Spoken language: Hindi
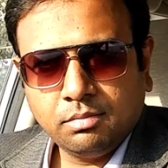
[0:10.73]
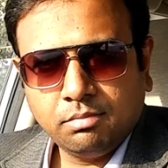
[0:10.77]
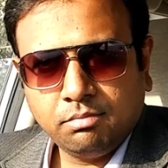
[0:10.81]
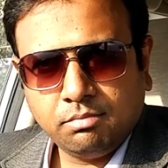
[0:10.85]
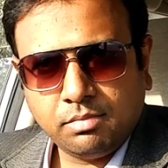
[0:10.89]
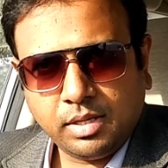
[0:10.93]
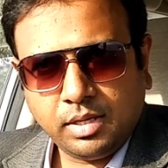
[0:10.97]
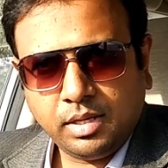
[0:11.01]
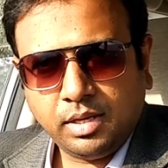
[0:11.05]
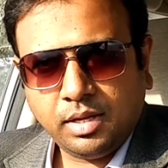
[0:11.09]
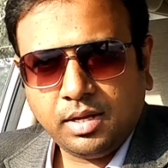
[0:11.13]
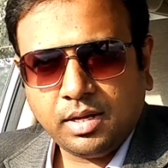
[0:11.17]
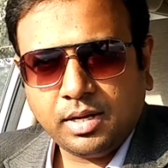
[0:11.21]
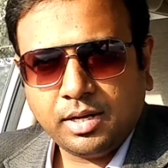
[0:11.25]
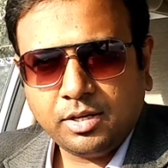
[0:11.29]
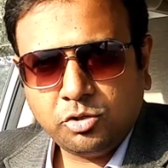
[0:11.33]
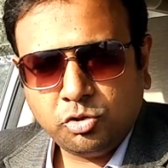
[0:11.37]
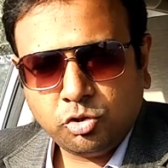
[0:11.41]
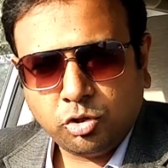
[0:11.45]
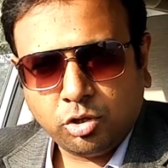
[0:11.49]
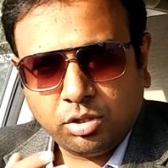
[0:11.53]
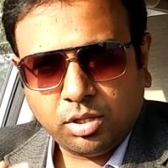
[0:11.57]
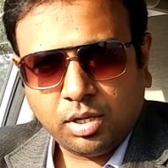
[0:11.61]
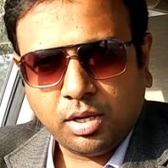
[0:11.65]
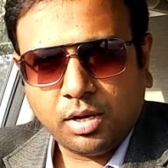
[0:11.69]
मेरी कार
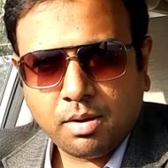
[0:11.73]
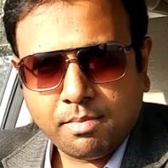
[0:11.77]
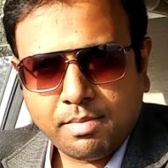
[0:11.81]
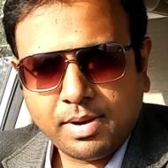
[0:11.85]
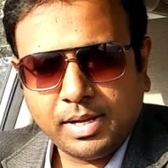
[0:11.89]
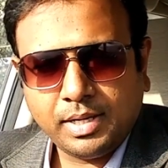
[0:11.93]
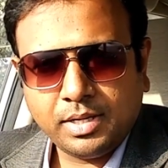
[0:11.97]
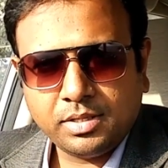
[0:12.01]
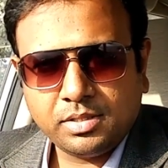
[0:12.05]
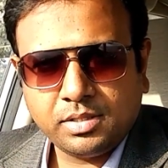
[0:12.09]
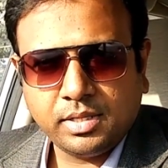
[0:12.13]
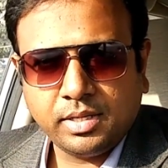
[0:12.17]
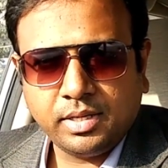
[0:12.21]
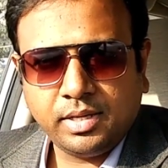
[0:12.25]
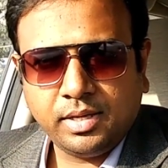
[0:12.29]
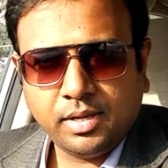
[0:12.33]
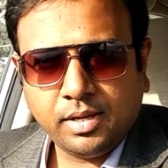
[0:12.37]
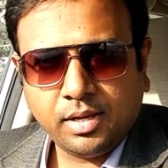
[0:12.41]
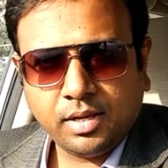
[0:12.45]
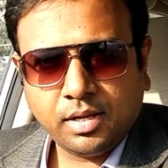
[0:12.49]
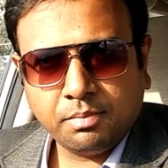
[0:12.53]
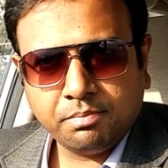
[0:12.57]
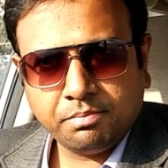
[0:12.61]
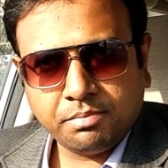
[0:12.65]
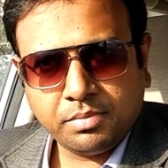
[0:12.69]
चौदह का माइलेज दे रही है
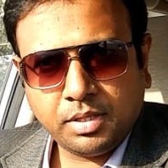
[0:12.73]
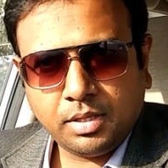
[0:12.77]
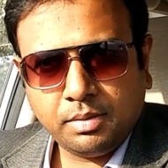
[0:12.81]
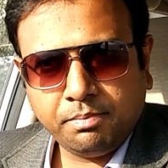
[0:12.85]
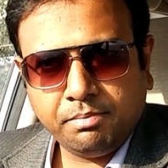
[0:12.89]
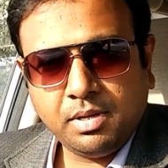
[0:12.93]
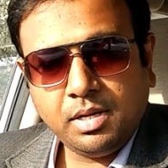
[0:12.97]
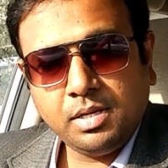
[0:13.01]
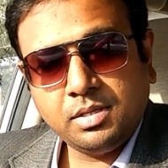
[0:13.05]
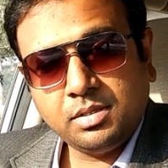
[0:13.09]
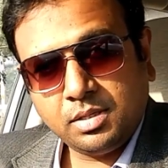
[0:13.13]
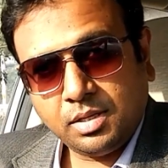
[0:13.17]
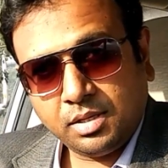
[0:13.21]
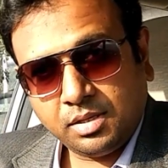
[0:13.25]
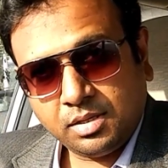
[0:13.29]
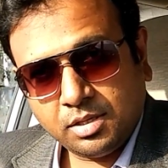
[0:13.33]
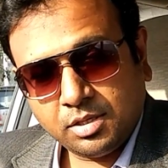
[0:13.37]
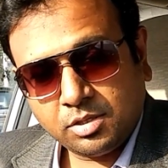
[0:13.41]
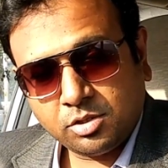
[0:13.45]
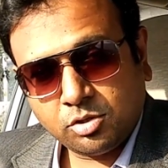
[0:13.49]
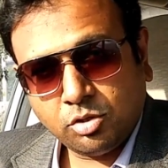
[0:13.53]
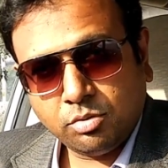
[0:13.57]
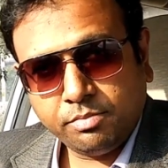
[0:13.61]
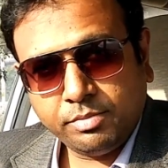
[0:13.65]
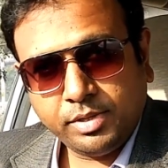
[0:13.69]
कंपनी बीस
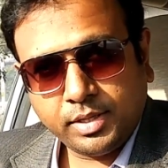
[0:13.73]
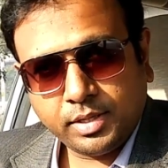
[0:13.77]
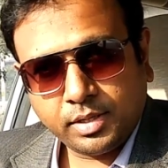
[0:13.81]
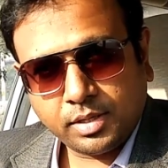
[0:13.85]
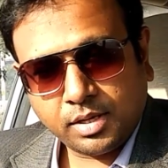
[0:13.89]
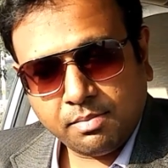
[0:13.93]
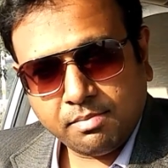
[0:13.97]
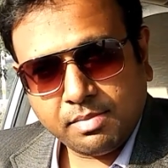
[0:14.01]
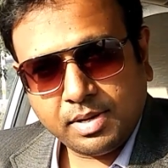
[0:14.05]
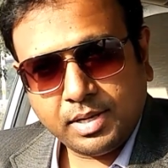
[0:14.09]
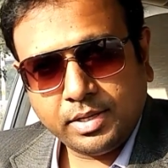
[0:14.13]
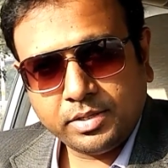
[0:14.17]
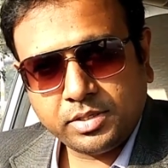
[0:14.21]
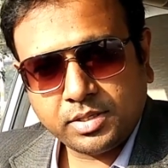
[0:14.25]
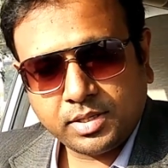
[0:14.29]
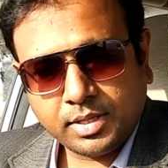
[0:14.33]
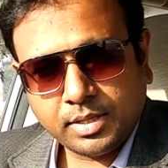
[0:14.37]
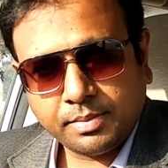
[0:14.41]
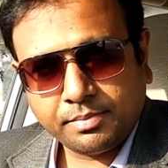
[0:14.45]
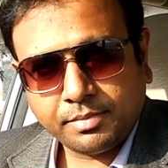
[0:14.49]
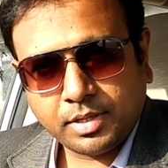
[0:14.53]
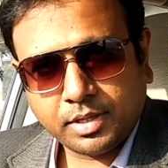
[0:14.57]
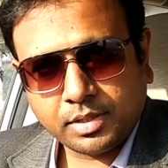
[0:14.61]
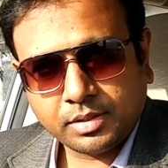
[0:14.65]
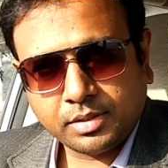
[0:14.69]
इक्कीस किलोमीटर की माइलेज
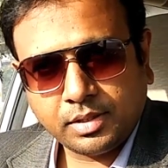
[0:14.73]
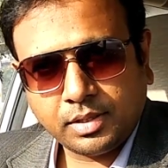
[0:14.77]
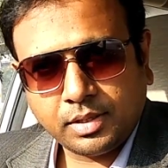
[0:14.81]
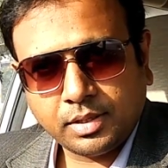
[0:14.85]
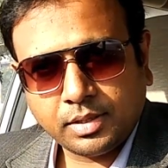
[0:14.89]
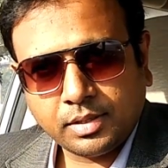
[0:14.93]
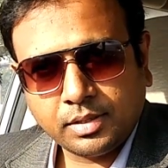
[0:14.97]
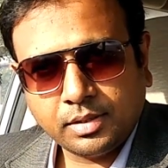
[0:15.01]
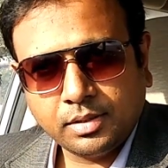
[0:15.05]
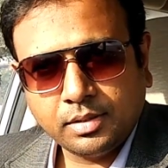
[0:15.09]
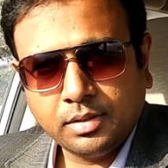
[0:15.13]
क्लेम करती है